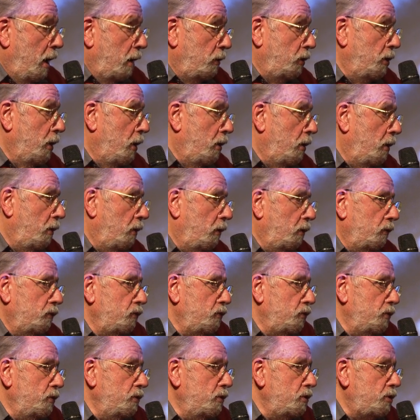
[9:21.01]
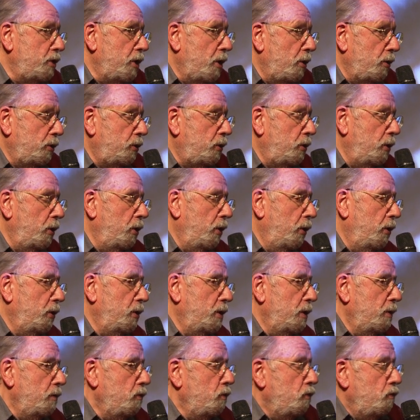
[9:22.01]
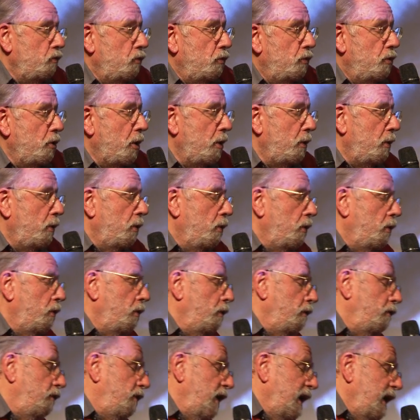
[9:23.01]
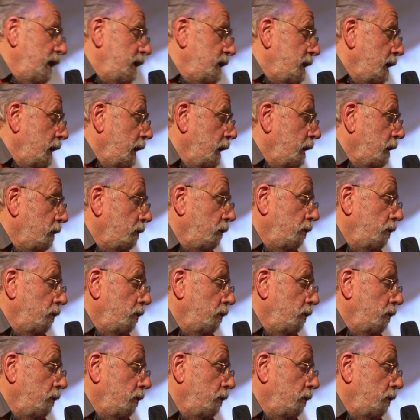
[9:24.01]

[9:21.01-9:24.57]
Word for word: dans une sorte de vérité.